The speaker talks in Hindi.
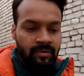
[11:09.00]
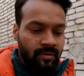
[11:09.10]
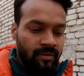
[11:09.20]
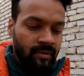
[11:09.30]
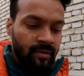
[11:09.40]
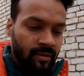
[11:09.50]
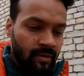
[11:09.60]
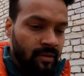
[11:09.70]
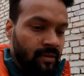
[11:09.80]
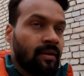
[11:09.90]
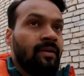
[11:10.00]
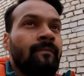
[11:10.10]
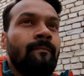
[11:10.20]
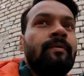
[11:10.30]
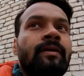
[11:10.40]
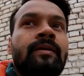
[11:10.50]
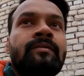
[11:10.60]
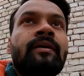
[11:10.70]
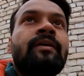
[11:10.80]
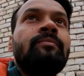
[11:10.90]
रिक्रिएट कर दिया गया है बट
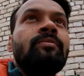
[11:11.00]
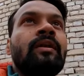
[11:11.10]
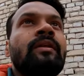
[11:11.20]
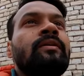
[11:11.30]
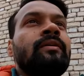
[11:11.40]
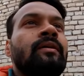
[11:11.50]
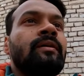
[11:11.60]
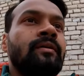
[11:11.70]
एग्जैक्टली पूरा नहीं है